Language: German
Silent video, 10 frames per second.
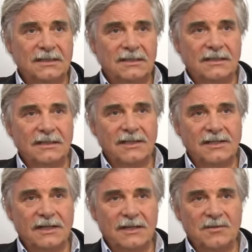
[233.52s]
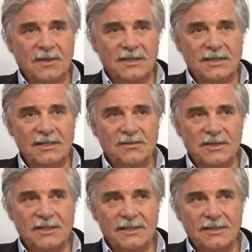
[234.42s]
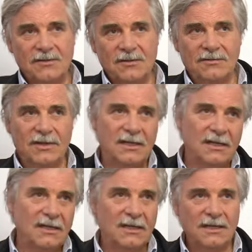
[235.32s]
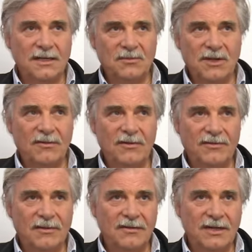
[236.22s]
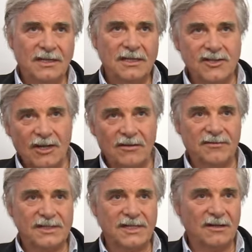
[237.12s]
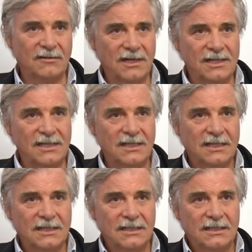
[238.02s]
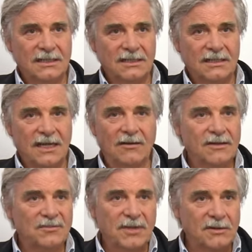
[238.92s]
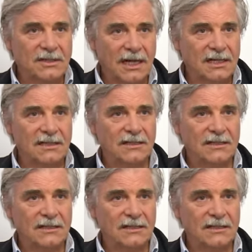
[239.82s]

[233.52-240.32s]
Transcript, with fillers: Ja, ich sage immer, das ist ein bisschen so, wie ich mich wohlfühle, wenn ich eine Tschechow-Erzählung lese, der auch nicht beurteilt